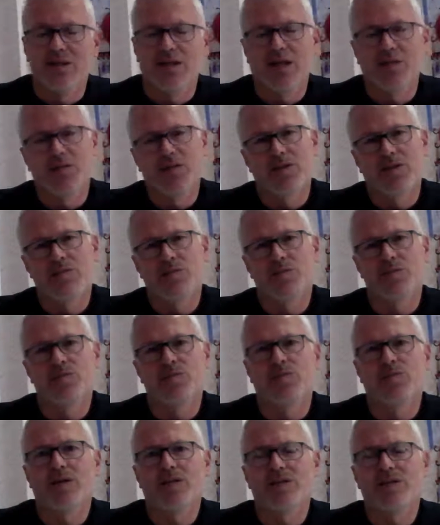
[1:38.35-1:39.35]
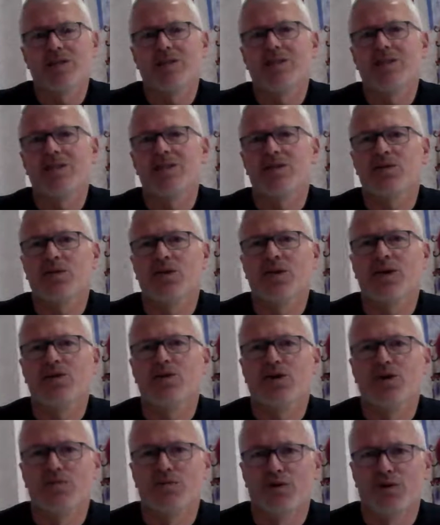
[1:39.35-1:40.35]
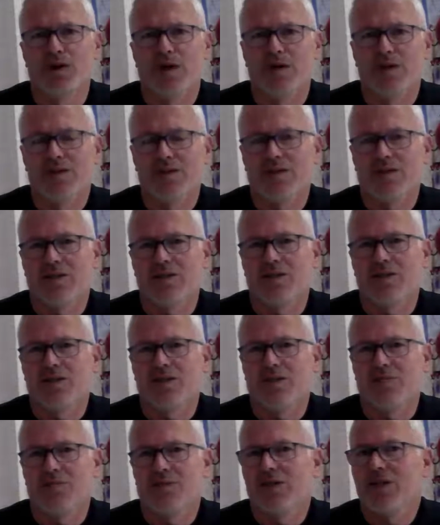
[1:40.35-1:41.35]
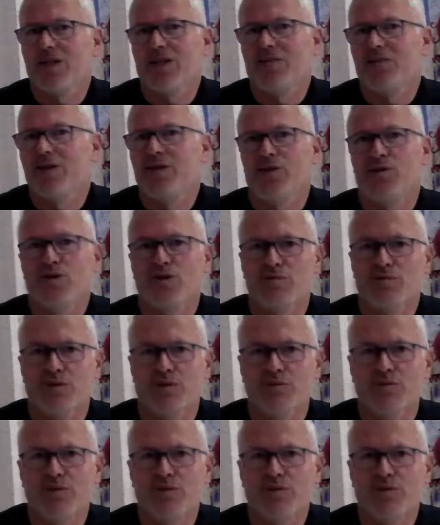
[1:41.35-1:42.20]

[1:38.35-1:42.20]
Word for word: Ama tabii bu basit, kolay olmuyor. Ağızdan çıkan bir kelimeyle olmuyor.